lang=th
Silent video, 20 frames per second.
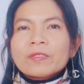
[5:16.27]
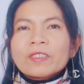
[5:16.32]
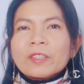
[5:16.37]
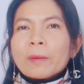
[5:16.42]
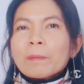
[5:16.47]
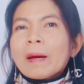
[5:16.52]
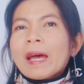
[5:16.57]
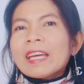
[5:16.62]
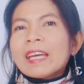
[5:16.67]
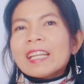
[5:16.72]

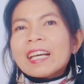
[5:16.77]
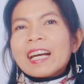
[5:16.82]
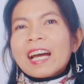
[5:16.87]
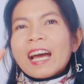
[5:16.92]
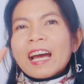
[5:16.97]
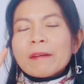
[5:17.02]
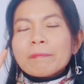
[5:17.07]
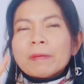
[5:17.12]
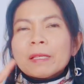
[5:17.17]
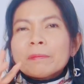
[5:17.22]
ต่อไปนะ
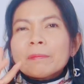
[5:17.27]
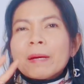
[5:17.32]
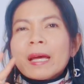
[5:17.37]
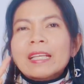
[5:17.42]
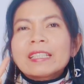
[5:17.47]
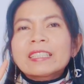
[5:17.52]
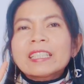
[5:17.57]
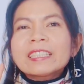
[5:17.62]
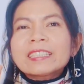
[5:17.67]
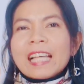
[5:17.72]
คะเป็นใบ
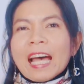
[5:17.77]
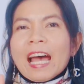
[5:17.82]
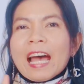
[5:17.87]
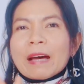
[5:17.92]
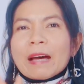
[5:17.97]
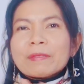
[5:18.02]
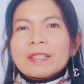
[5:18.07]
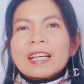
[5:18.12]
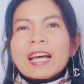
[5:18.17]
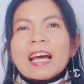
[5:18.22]
ที่
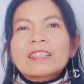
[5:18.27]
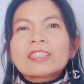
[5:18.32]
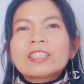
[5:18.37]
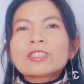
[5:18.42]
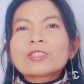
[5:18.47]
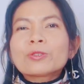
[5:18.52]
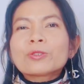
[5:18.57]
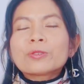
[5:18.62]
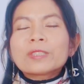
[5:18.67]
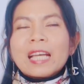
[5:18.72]
3นะคะ
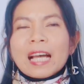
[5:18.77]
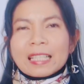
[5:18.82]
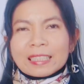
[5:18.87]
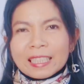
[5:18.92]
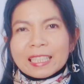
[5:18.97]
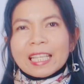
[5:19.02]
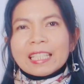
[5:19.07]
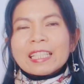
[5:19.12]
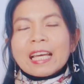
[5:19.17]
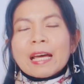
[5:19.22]
ที่โสอยาก
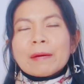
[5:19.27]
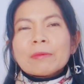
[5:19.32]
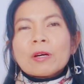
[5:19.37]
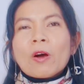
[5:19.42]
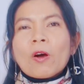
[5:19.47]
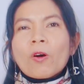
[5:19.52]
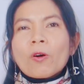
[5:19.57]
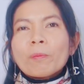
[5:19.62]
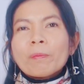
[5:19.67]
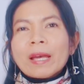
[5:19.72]
จะแนะนำ
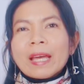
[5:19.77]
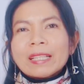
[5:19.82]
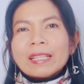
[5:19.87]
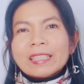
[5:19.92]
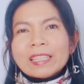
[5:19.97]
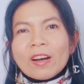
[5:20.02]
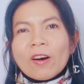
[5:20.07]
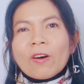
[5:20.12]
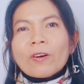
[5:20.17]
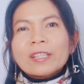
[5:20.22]
ของแบรนด์
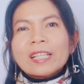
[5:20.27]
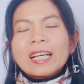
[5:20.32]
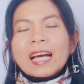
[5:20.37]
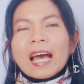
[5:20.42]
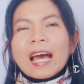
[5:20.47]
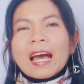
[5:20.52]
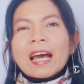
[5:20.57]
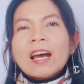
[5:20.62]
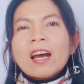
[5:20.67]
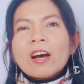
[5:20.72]
ดีออนะ
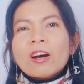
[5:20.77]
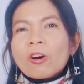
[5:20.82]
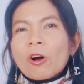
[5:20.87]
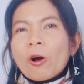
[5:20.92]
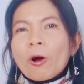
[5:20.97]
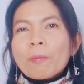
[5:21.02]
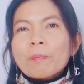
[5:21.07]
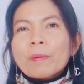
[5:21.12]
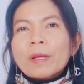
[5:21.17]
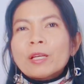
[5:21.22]
คะ
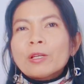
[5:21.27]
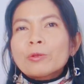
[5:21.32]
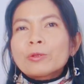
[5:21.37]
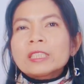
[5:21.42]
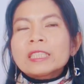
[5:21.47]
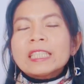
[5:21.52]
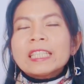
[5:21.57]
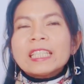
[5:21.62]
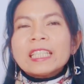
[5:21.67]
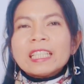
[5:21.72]
ก็เป็นรุ่น
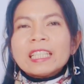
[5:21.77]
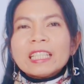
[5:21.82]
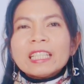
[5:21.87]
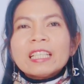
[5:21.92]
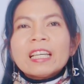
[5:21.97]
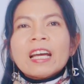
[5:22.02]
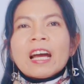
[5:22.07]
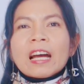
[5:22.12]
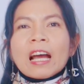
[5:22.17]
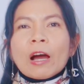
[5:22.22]
ที่
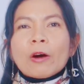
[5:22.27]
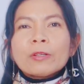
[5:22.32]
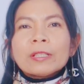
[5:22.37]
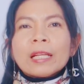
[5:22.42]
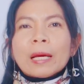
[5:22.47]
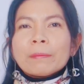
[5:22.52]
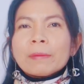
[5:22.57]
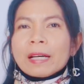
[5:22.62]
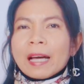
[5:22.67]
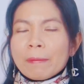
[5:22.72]
เขา
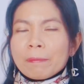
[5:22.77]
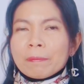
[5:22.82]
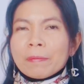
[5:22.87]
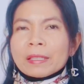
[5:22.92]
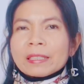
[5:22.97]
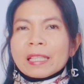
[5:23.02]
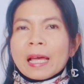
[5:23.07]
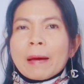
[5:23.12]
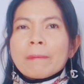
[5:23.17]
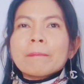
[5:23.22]
นำกลับ
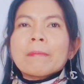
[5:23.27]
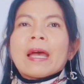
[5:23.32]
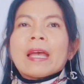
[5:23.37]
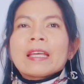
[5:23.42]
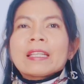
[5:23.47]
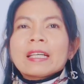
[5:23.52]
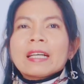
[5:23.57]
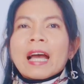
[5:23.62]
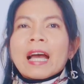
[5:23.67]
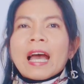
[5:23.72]
มาทำใหม่
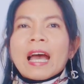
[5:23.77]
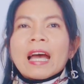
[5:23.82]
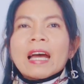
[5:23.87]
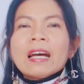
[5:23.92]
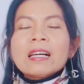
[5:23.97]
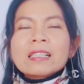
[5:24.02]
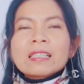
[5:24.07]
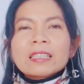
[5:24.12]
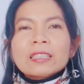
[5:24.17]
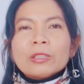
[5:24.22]
นะคะ
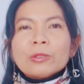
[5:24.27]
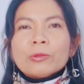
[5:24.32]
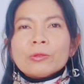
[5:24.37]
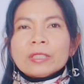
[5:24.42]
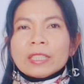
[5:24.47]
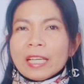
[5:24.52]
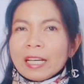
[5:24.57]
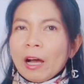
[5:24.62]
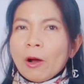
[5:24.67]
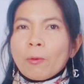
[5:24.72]
คือรุ่น
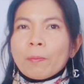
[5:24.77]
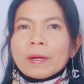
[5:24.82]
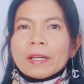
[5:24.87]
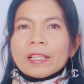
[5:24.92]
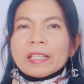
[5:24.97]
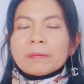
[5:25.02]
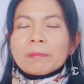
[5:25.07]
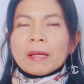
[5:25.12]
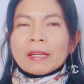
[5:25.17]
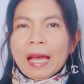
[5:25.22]
นี้เขาผ
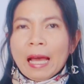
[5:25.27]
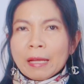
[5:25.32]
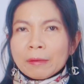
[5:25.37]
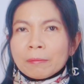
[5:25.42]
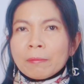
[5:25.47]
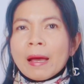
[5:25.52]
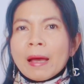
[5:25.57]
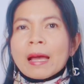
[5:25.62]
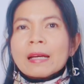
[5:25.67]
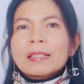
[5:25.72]
ลิตมานาน
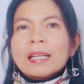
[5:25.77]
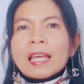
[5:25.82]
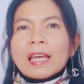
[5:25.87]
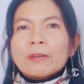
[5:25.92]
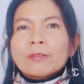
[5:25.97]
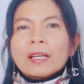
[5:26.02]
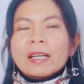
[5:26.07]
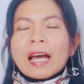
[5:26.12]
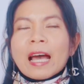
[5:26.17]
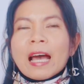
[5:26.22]
มากแล้
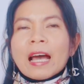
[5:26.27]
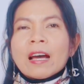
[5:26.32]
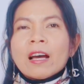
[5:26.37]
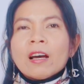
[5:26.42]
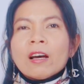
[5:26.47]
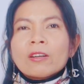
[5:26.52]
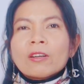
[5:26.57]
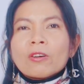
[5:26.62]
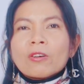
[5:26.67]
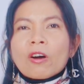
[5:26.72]
วนะคะ
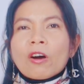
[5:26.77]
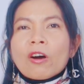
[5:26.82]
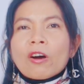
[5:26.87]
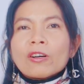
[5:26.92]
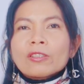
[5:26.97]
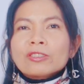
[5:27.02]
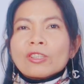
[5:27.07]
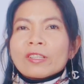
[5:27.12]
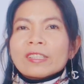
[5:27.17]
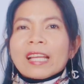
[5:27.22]
แล้วก็
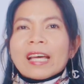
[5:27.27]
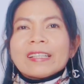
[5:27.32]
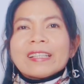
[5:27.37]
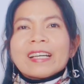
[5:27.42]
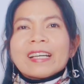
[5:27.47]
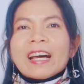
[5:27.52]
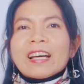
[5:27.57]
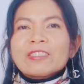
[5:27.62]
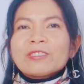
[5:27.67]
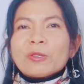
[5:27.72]
ตอนนั้น
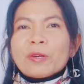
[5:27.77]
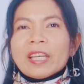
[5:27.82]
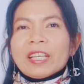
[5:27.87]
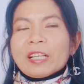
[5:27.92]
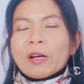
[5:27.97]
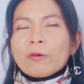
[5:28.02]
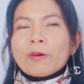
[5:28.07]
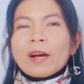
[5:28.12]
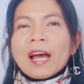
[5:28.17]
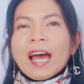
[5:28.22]
นะคะโสเห็
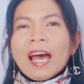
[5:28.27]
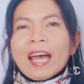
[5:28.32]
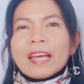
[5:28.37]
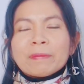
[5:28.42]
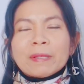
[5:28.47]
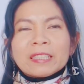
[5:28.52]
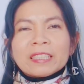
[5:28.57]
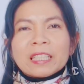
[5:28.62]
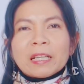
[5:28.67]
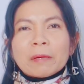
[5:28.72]
นเขาขาย
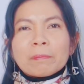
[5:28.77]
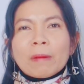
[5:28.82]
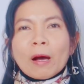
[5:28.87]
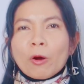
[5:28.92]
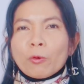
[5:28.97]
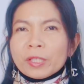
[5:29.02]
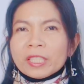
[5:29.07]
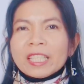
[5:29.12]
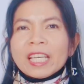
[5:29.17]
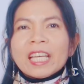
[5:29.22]
เป็นกระเป๋า
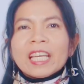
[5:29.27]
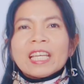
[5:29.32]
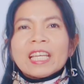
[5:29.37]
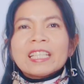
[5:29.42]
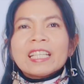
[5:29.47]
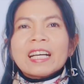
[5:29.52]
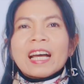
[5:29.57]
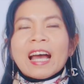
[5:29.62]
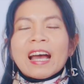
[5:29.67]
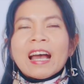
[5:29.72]
วินเทจ
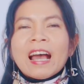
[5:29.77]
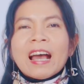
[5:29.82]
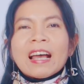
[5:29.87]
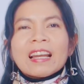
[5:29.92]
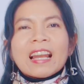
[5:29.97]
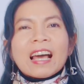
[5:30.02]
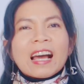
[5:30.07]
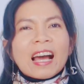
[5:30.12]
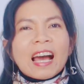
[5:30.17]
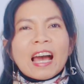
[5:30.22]
นะคะ
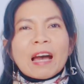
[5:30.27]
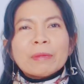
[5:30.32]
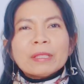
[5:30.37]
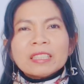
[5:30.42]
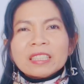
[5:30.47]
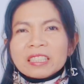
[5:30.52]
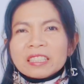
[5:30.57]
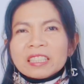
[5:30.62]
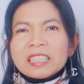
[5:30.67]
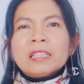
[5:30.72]
ราคาไม่
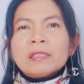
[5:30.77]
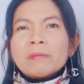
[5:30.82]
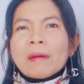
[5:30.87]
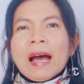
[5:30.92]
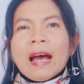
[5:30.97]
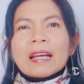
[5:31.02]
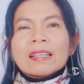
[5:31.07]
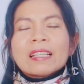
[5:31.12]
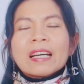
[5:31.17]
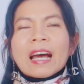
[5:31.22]
ถึงหมื่น
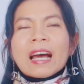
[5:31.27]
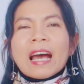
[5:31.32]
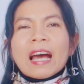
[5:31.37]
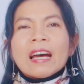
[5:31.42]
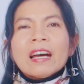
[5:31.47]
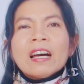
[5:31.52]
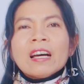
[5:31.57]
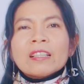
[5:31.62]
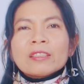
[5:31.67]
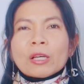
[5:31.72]
บาทนะคะ
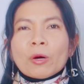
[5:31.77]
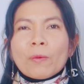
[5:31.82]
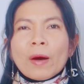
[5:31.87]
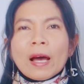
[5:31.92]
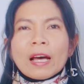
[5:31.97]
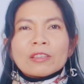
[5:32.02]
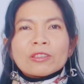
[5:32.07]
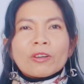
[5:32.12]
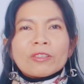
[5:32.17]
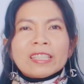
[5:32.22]
แต่
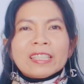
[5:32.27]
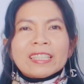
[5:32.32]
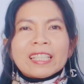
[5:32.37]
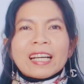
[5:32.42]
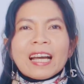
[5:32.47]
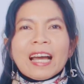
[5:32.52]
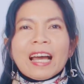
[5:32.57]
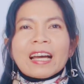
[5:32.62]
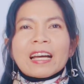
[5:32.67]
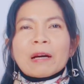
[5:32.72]
ว่าตอนนี้
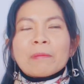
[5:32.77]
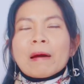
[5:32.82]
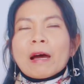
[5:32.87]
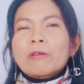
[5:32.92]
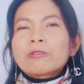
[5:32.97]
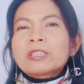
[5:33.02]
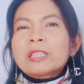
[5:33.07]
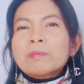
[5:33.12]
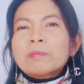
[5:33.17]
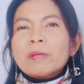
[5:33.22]
นะคะ กระ
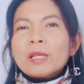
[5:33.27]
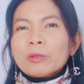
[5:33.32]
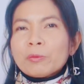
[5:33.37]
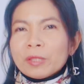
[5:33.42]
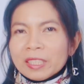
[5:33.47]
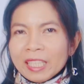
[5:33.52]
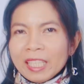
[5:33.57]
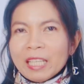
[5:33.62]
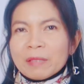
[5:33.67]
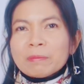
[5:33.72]
เป๋าที่เป็น
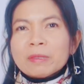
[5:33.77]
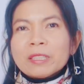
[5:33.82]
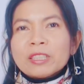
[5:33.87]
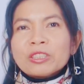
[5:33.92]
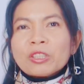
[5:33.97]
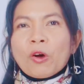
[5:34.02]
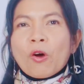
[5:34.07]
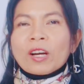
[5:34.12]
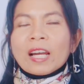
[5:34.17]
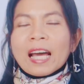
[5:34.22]
วินเทจมือ
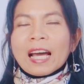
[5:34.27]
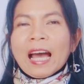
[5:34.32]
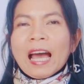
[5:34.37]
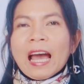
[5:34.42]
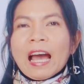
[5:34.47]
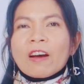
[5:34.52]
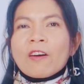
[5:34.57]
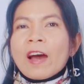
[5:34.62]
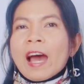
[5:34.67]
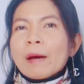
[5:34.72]
2รา
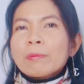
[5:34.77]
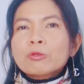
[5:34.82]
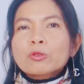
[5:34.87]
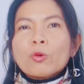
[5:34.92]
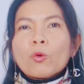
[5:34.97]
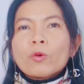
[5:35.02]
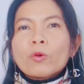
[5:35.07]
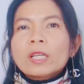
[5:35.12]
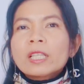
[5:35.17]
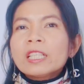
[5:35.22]
คาก็อัพ
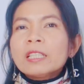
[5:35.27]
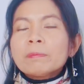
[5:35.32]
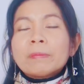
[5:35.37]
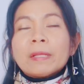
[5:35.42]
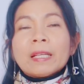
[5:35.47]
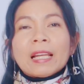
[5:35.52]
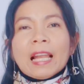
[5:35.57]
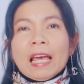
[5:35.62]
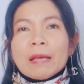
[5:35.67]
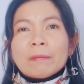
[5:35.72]
สูงขึ้น
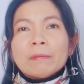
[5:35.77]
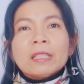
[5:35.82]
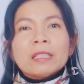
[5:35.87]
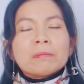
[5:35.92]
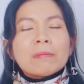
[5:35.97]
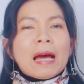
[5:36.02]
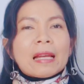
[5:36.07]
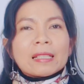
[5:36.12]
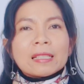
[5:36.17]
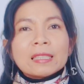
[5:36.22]
เป็นหลายหมื่น
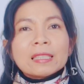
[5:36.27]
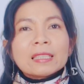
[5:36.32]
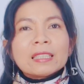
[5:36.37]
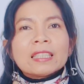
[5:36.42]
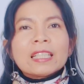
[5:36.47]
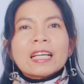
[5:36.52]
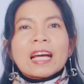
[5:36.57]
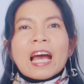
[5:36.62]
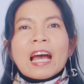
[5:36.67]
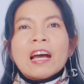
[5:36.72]
บาทเลย
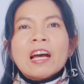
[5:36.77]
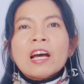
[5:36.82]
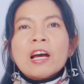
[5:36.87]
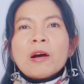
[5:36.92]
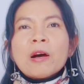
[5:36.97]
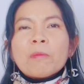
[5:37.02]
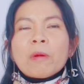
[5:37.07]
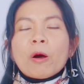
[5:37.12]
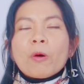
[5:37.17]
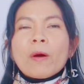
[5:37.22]
นะคะ
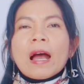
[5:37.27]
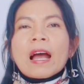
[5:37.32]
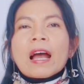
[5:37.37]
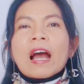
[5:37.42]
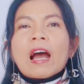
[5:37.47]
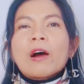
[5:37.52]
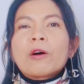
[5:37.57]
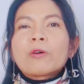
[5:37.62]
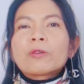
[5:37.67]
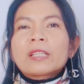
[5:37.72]
เพราะว่า
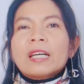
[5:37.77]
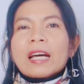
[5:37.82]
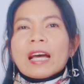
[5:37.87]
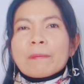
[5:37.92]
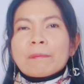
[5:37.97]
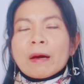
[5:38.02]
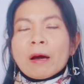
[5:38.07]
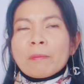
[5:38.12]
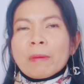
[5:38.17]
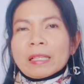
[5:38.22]
เขานะก
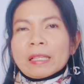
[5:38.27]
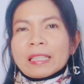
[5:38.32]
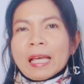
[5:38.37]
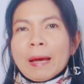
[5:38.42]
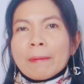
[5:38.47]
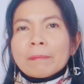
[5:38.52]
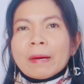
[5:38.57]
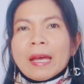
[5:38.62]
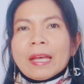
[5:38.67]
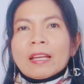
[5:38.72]
ลับเอามา
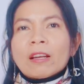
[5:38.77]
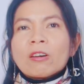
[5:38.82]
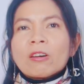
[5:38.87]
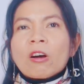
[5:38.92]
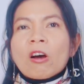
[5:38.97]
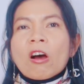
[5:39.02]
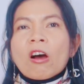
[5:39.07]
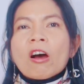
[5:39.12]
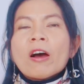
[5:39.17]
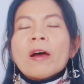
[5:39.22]
ทำใหม่ แล้ว
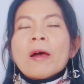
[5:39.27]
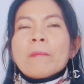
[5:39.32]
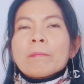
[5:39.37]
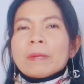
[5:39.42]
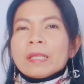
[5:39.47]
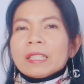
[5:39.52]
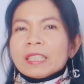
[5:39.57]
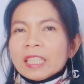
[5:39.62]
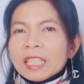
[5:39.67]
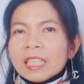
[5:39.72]
ก็
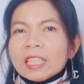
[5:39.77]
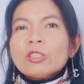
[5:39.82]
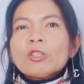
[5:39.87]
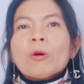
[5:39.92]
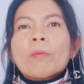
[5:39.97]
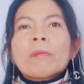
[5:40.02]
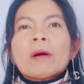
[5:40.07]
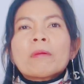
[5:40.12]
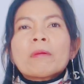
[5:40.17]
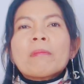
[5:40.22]
เป็นที่นิย
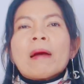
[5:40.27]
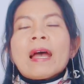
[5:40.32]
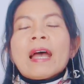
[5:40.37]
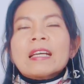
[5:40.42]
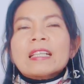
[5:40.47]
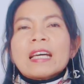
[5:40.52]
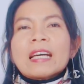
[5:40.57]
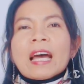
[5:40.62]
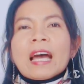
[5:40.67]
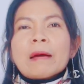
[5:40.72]
มมา
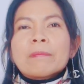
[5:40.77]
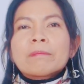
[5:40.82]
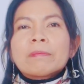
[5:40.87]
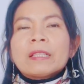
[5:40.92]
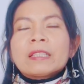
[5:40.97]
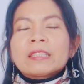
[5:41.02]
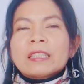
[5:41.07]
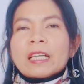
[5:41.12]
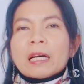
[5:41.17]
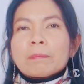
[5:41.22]
กๆนะคะ
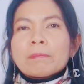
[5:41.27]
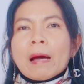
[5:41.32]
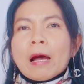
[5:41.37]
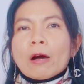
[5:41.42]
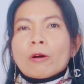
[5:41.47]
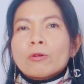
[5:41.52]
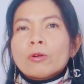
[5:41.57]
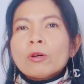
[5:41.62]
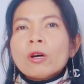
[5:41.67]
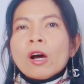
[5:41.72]
เป็นกระ
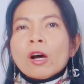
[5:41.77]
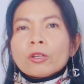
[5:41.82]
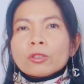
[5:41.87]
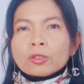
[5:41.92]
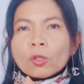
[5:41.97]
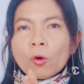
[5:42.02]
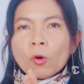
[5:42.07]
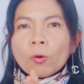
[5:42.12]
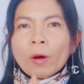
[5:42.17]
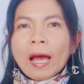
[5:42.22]
เป๋า
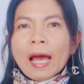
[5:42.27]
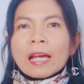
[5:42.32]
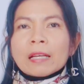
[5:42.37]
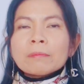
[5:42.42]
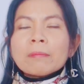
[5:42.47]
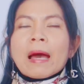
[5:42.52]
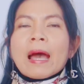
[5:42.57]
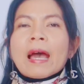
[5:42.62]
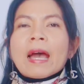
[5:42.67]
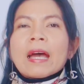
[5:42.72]
ทรงอาน
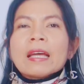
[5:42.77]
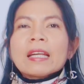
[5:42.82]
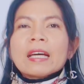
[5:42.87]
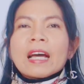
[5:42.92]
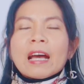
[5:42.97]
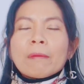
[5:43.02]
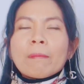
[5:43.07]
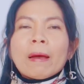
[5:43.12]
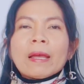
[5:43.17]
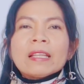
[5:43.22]
ม้านะ
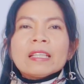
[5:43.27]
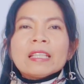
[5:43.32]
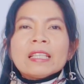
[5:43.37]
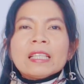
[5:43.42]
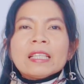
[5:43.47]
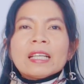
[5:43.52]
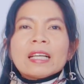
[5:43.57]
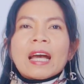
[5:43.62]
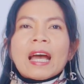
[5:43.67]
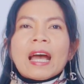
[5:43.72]
คะ ใบ
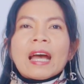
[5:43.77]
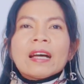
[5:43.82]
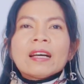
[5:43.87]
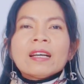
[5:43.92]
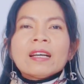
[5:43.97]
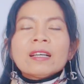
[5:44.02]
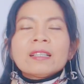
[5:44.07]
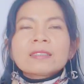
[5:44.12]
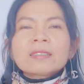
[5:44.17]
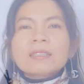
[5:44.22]
นี้นะคะ
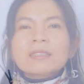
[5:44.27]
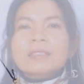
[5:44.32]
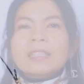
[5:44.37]
ซึ่